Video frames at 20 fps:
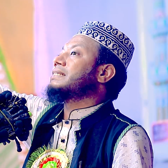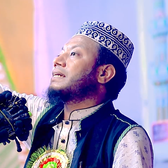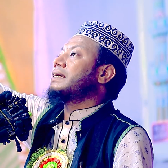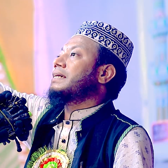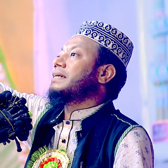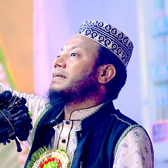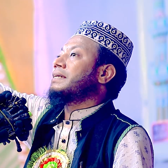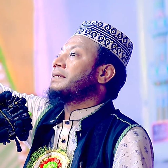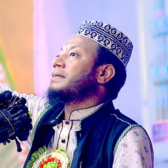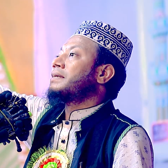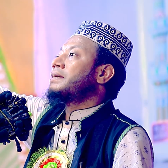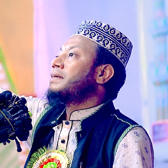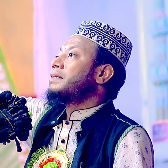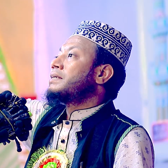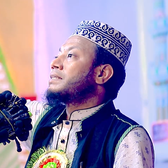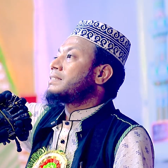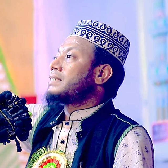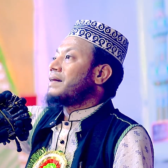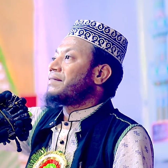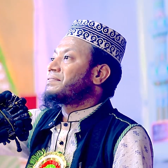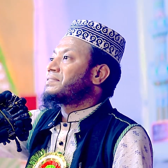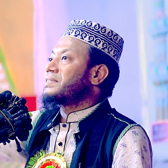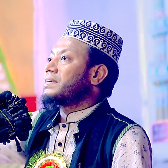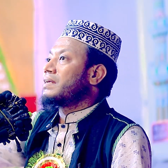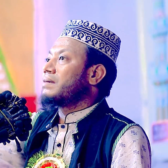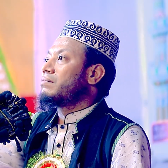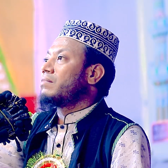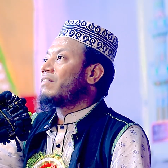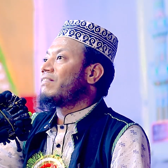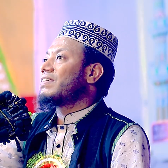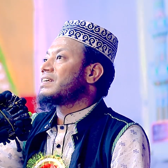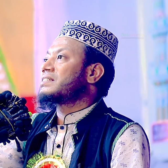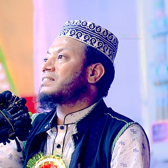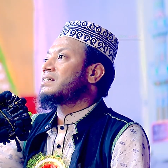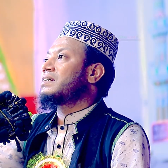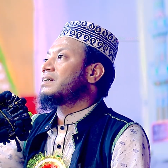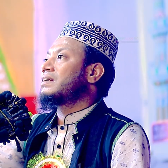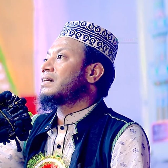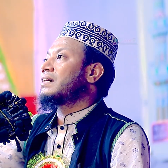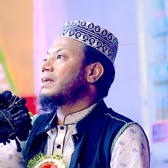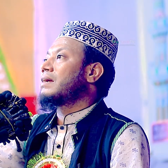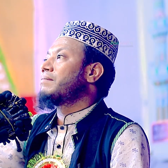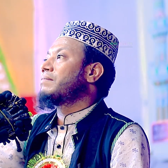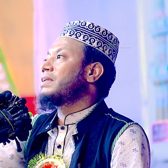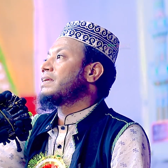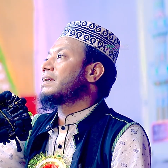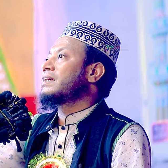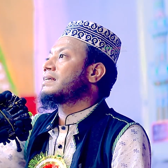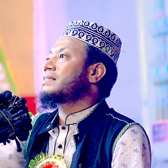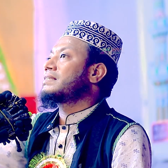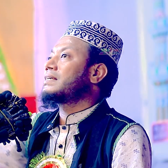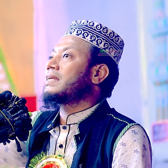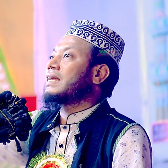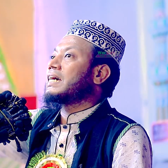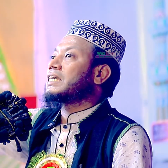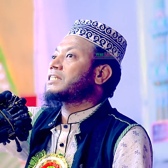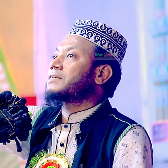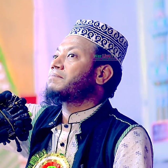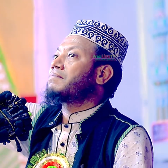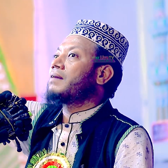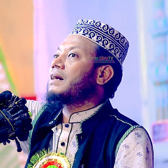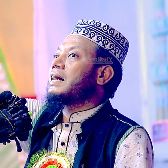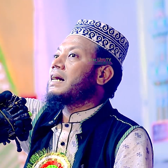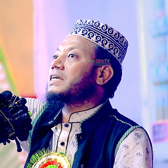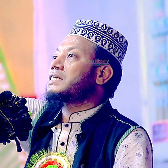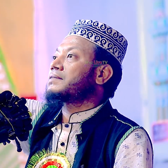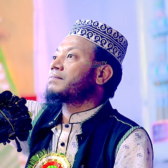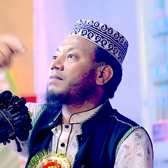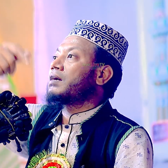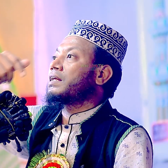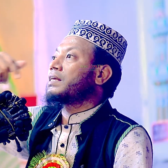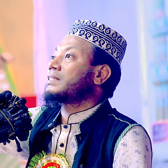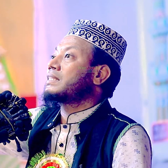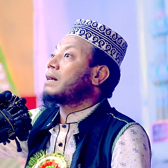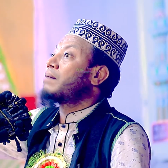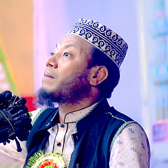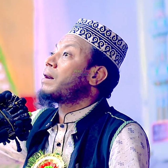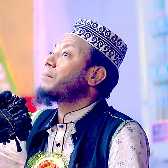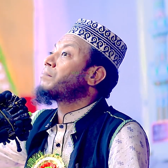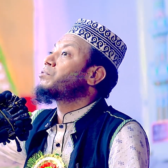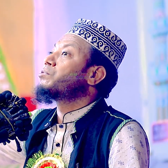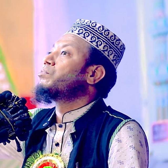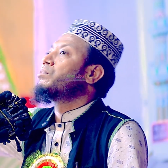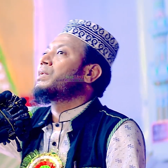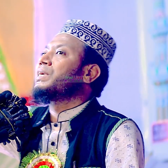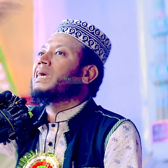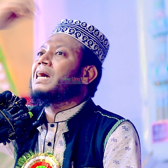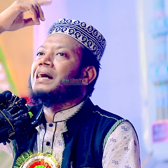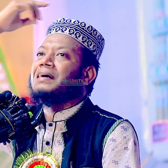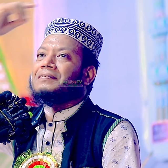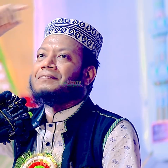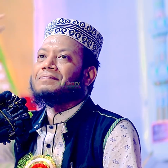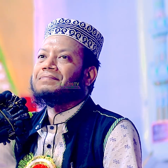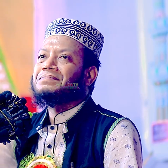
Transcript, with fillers: আছে তাফসিরে মফাসরিনে গ্রাম লিখেছেন আশপাশ মানে তামাম দুনিয়া